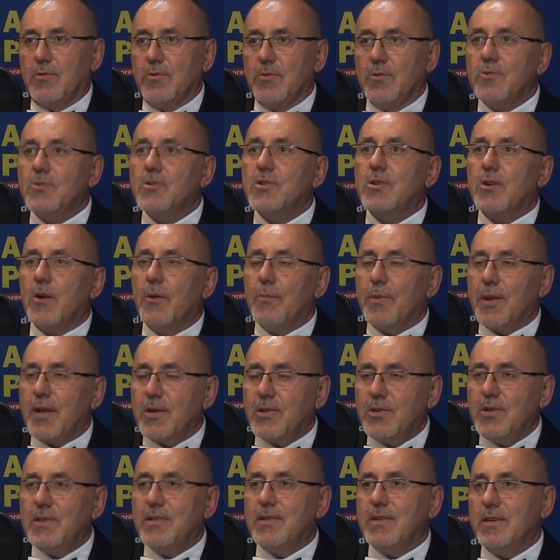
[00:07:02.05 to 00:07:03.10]
Już
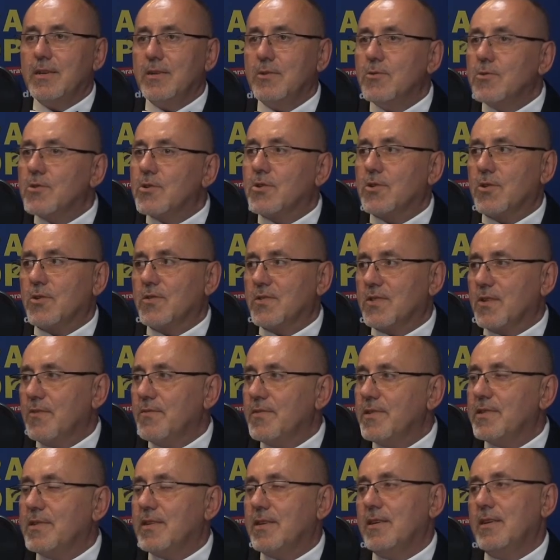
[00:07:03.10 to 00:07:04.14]
Komprachcice i już
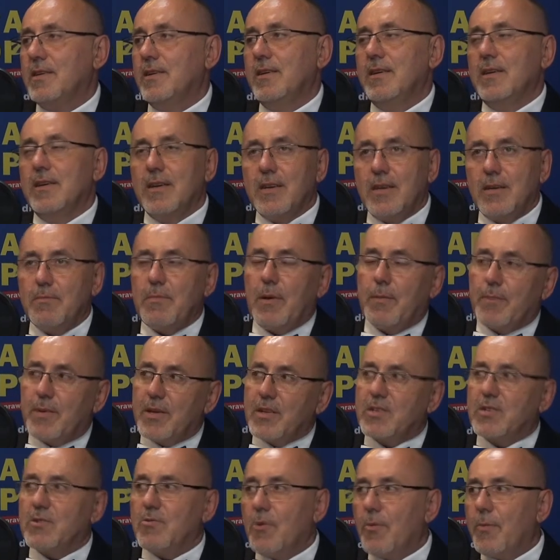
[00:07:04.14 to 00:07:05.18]
Chrząstowice, chyba
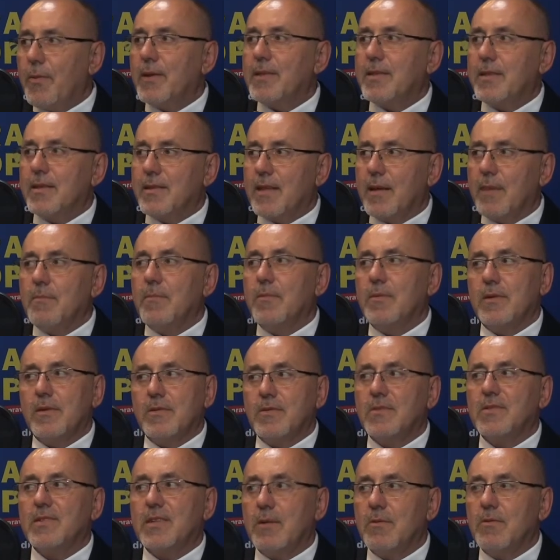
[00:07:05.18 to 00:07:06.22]
pierwsze łopaty tam
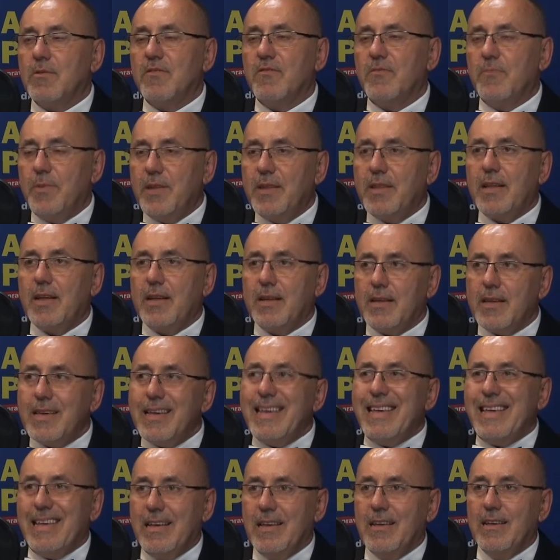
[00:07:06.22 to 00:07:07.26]
zostały wbite
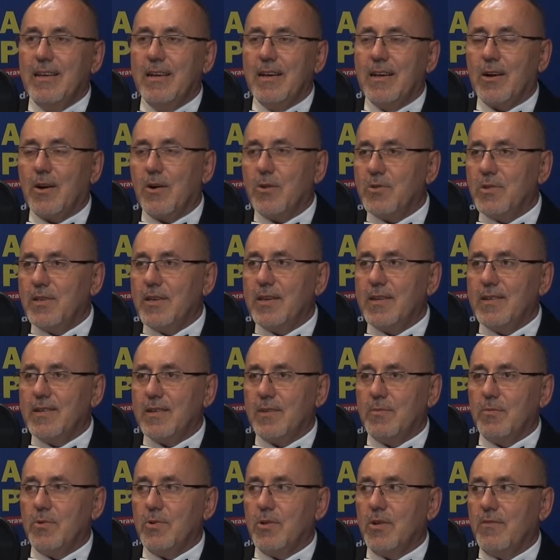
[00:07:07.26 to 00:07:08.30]
i chodniki
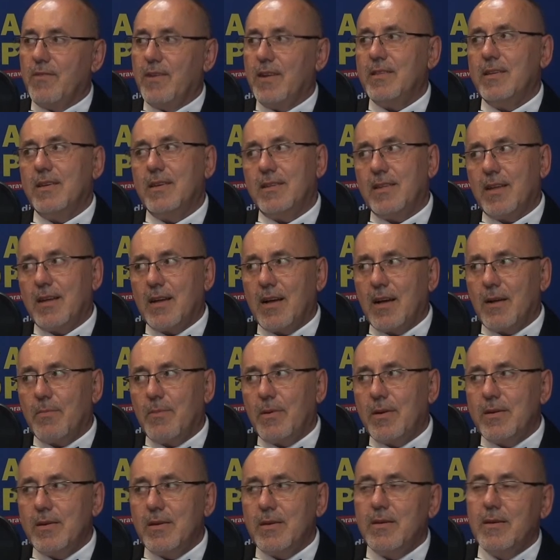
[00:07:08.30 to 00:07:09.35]
są budowane i tak jak
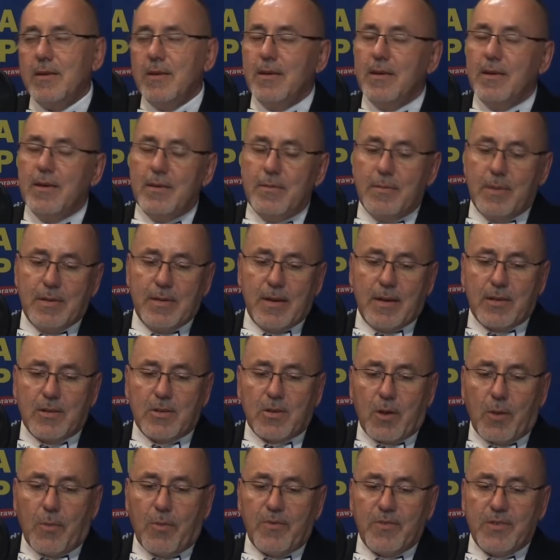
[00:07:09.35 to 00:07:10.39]
pani, pani
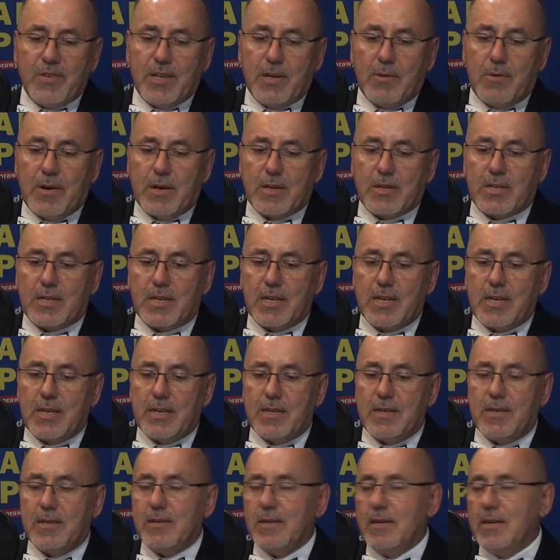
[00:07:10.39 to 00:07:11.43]
Agnieszka powiedziała, że
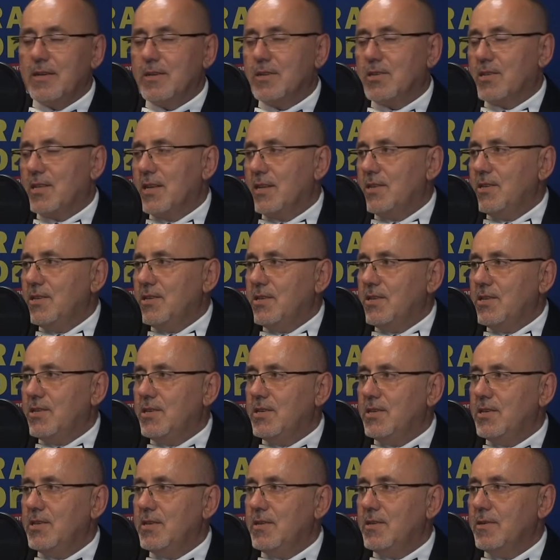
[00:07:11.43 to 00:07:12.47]

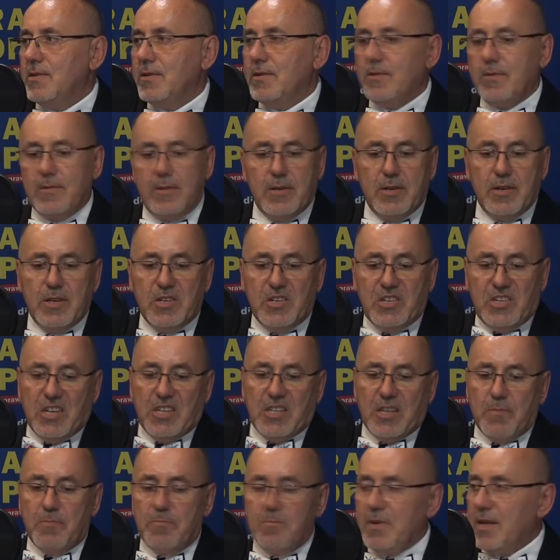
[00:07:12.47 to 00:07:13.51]

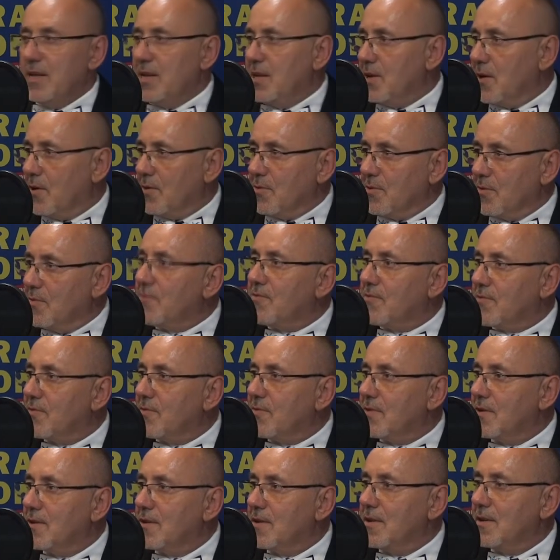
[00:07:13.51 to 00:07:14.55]
47 e, milionów
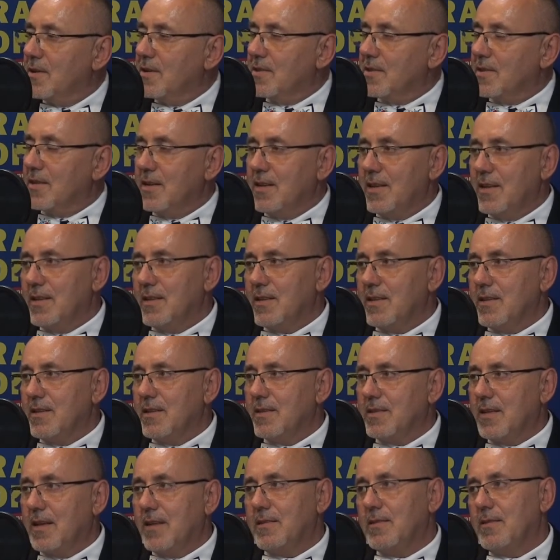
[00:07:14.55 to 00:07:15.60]
Tyle
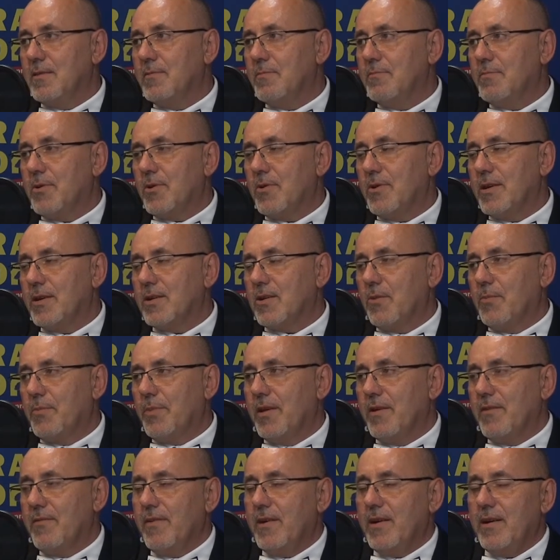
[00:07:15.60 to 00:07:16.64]
e, ten projekt
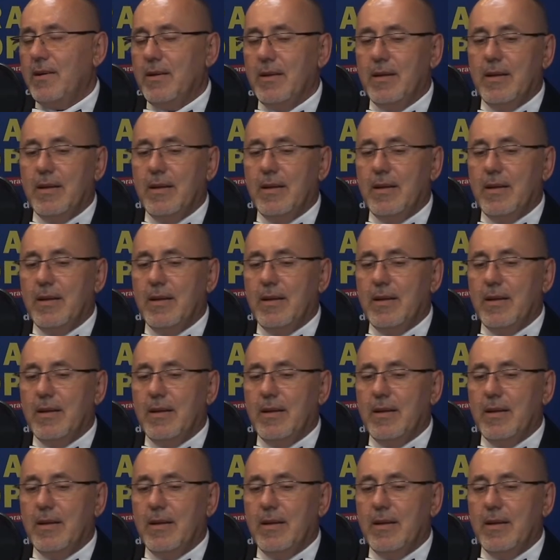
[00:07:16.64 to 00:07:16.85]
opiewa